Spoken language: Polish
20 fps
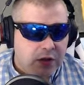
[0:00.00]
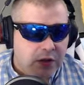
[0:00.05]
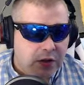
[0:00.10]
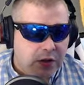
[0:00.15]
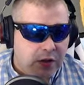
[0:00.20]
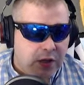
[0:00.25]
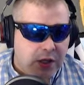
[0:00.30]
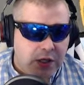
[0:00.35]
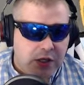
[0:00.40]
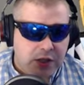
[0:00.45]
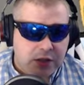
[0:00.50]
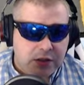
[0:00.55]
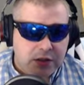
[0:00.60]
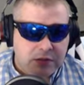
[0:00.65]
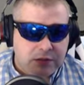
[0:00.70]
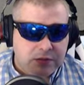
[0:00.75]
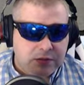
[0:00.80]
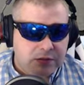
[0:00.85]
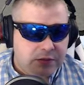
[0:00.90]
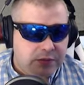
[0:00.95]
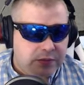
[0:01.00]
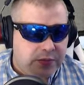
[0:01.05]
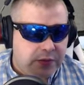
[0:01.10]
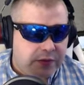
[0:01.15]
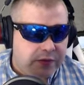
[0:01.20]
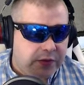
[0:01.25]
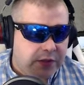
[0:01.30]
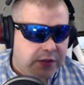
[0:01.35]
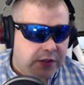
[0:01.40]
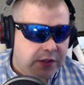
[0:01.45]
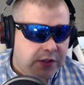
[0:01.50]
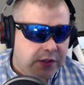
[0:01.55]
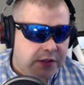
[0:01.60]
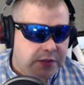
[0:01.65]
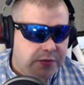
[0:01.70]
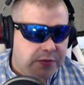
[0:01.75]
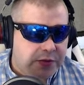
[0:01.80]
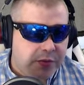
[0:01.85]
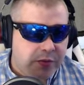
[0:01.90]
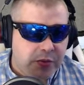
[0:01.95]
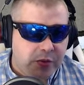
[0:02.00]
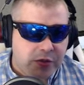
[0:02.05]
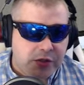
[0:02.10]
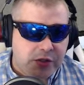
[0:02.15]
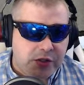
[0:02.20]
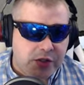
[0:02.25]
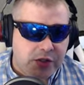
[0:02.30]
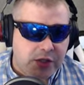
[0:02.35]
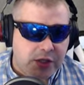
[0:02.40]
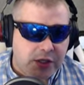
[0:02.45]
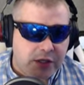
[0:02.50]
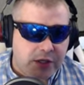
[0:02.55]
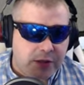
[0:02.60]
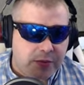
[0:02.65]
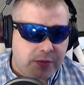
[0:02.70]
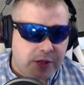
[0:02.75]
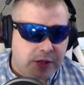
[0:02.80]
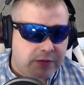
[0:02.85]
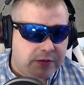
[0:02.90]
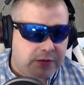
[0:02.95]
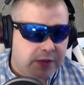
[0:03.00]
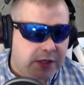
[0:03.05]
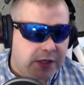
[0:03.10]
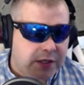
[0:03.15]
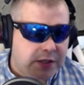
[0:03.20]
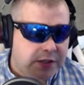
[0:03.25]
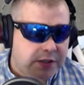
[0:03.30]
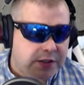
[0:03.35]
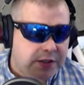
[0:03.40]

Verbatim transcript: No, ale powinien nas przepuścić tak naprawdę, a nie